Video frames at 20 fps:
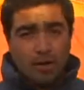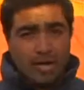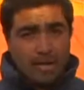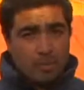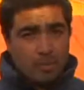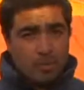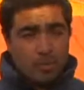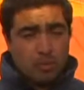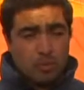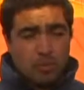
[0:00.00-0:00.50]

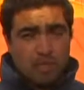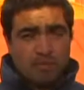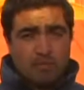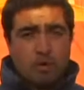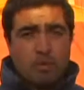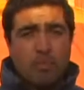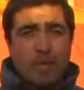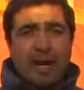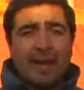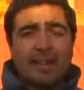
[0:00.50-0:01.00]
le podemos
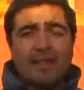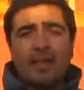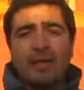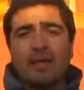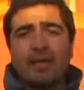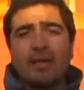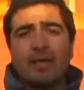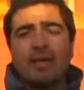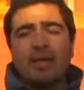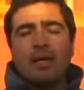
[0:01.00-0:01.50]
informar
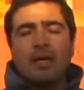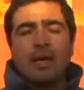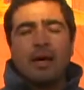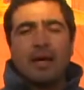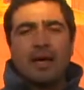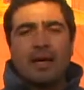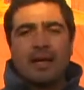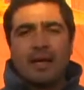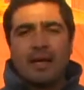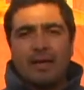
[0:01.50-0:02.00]
desde
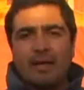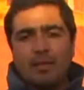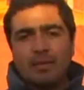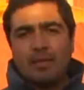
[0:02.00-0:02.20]
acá,